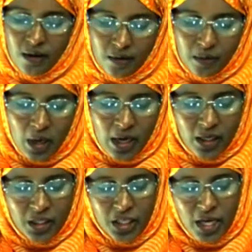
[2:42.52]

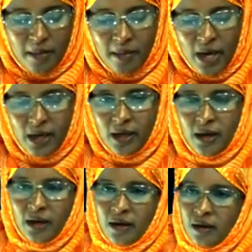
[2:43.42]
معرقل شيئا ما
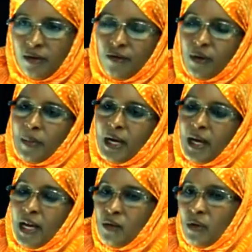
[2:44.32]
لأن بعض
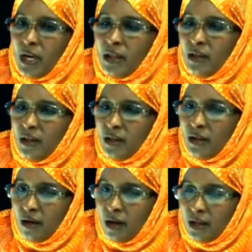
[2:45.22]
هذه الولايات
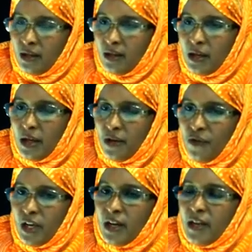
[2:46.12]
التي ذكرت
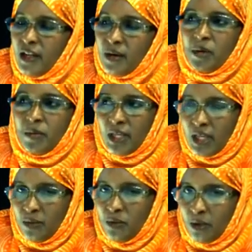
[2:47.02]
فيها كثير من
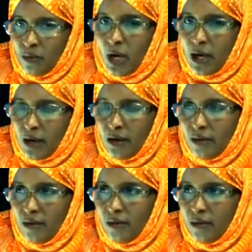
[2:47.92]
المدارس معرقل
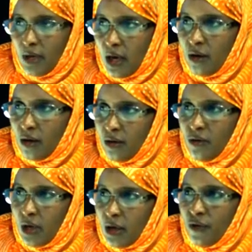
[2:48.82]
تعرقل
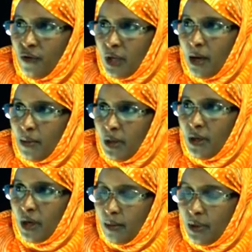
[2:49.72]
تعرقل في عم
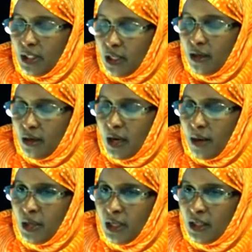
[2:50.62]
عم السير
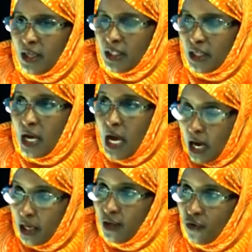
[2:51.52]
العمليه الدراسيه
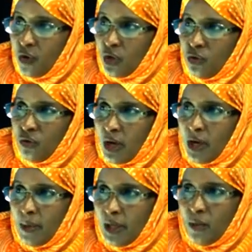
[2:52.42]
حتى في نواكشوط
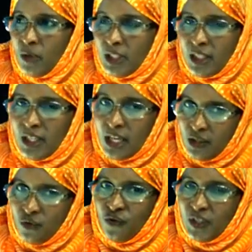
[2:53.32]
هناك بعض
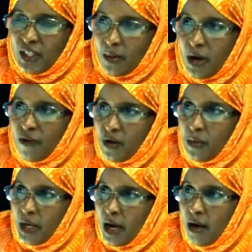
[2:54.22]
المؤسسات في السبخه في
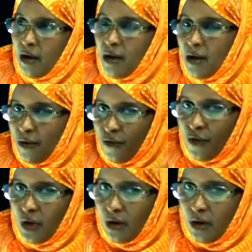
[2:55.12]
الميناء
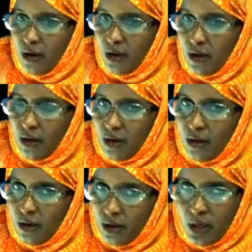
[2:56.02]

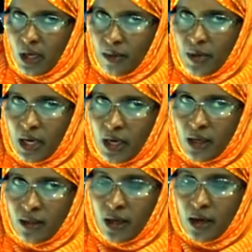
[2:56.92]

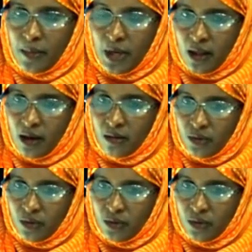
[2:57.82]
قاع الدار البيضاء